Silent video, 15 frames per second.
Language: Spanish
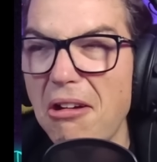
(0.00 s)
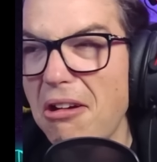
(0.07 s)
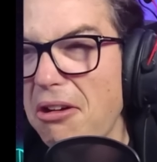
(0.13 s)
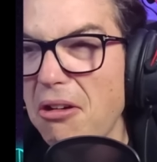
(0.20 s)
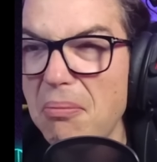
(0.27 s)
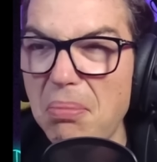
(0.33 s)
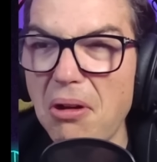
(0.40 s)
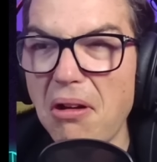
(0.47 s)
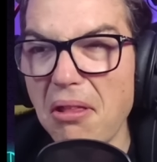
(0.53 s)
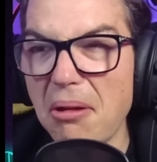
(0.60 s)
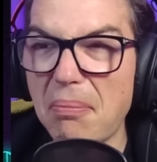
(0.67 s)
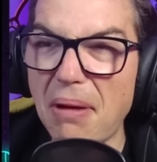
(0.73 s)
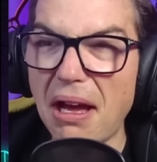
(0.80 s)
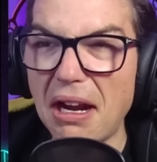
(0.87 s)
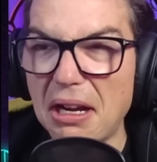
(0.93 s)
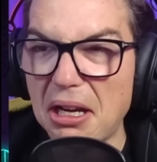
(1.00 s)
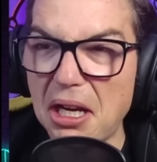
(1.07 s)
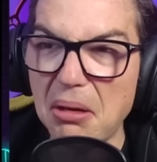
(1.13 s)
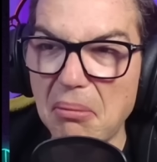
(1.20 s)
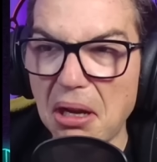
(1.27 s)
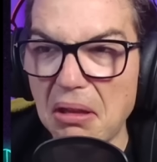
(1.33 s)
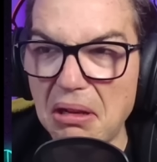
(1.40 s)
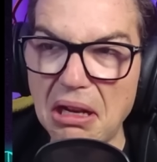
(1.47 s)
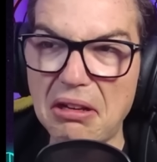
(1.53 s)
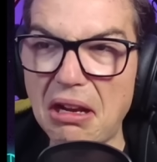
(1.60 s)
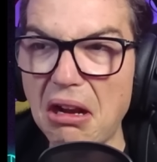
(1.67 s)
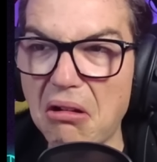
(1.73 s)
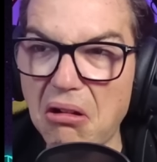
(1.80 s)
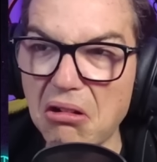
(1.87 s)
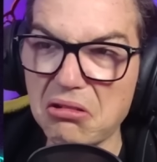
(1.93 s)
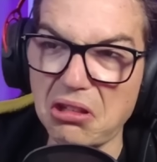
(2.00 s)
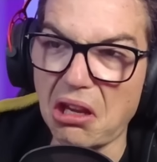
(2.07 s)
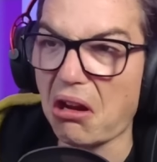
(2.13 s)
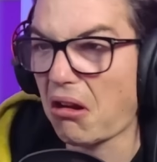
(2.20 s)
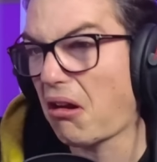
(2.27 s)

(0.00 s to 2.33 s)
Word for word: Y, un poco de pan y mayonesa al corte.